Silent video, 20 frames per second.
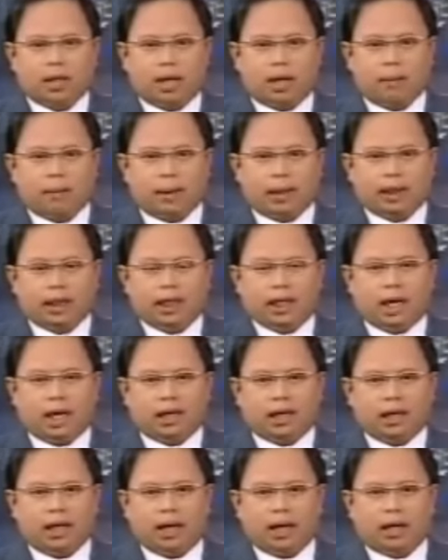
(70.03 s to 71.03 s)
sa Maynila
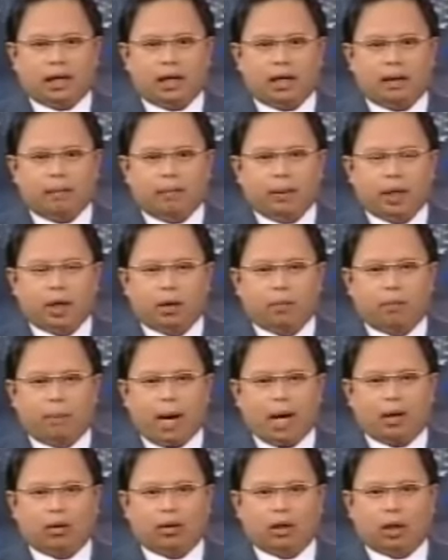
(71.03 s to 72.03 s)
na yan, pero
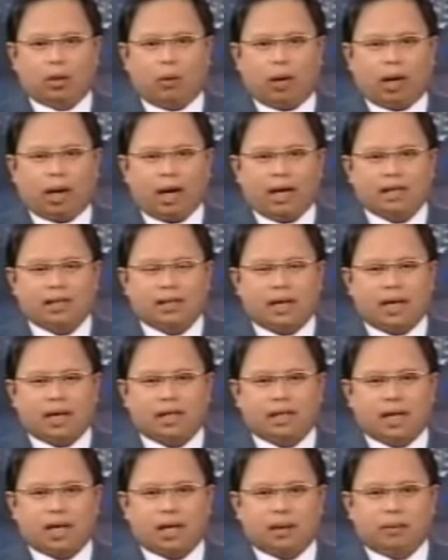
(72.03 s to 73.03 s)
bago nagwakas,
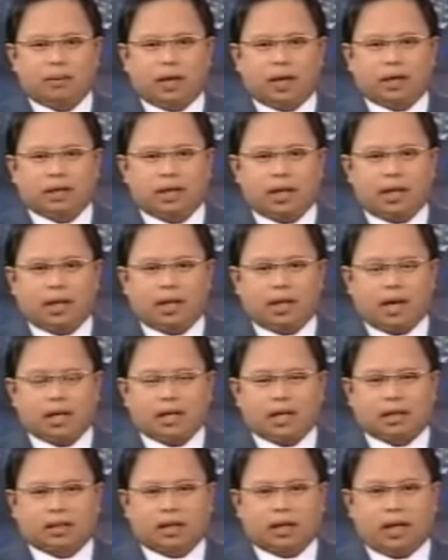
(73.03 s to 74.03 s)
sari-sari muna eksena ang
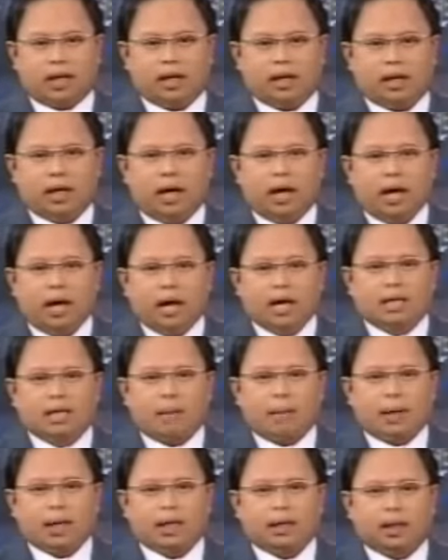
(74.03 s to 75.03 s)
nasaksihan sa
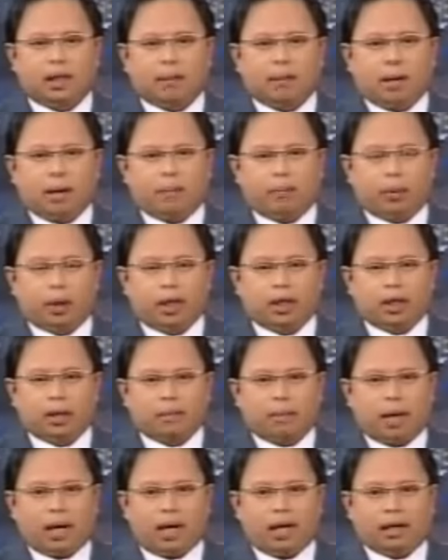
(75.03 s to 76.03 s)
pagitan ng mga pulis at
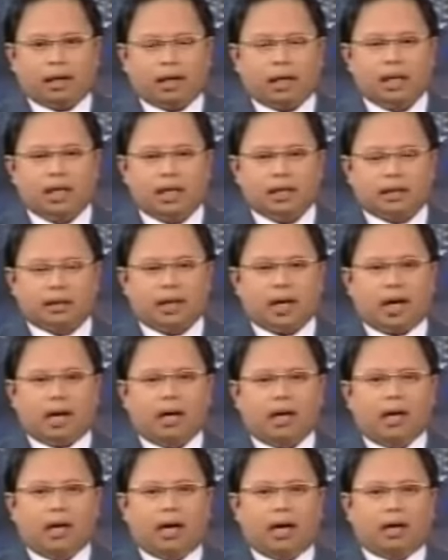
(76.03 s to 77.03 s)
mga ralista.
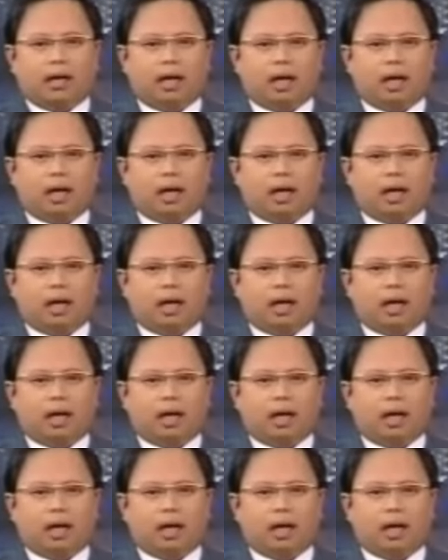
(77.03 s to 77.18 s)
At